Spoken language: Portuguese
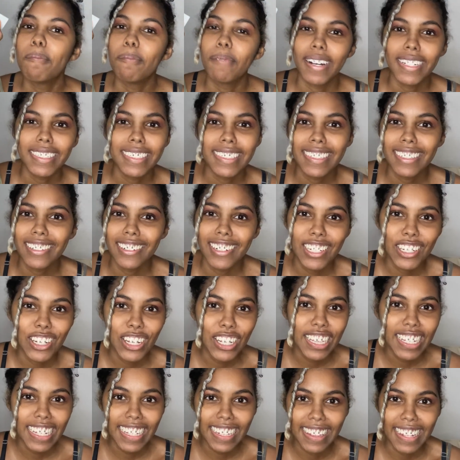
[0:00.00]
Mas então a
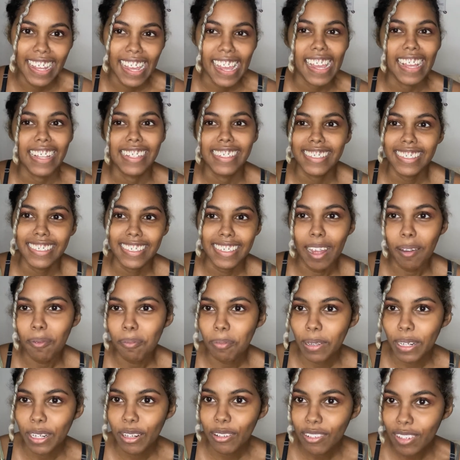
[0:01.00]
nota é 10, sabe?
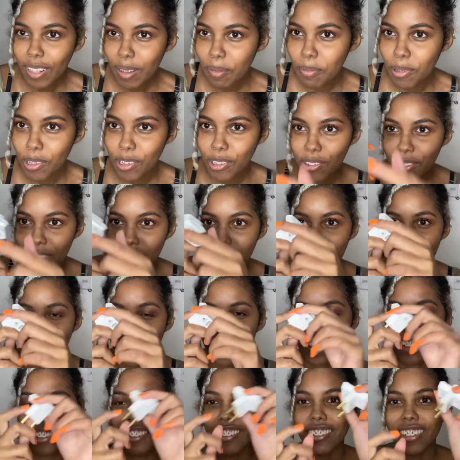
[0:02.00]
Porque não tem muito o que
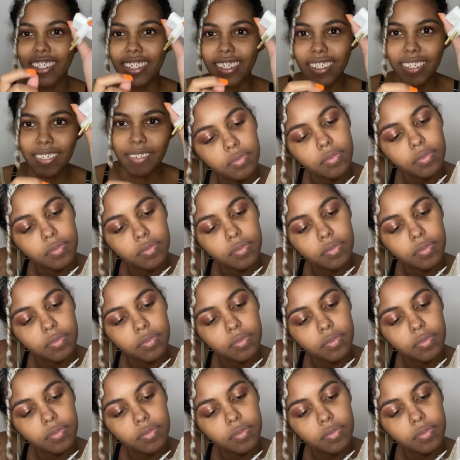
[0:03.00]
dar nota.